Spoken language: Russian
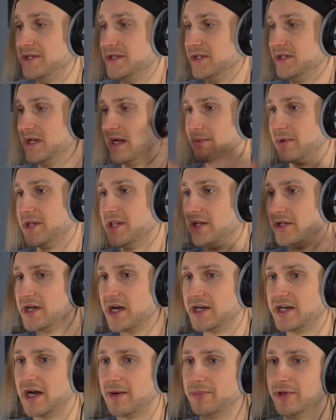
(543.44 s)
телеграм-канал
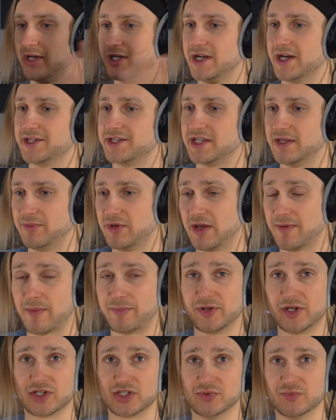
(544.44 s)
Кахап Локация. Меня
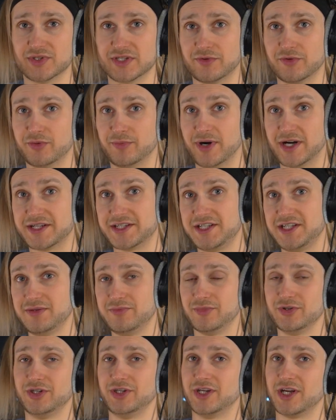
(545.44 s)
по-прежнему зовут
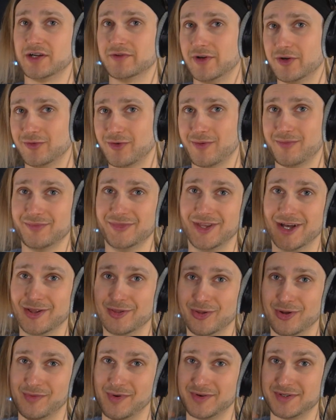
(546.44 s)
Максим, и я говорю вам до
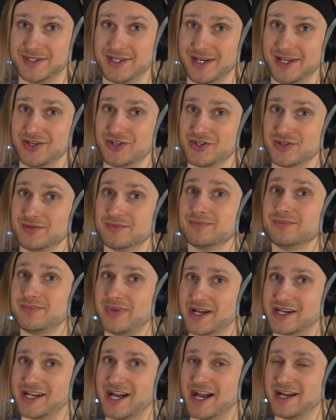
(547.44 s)
новых встреч.
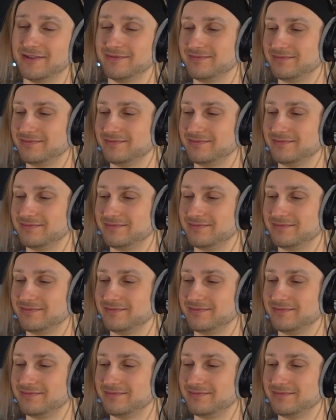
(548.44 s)
Пока.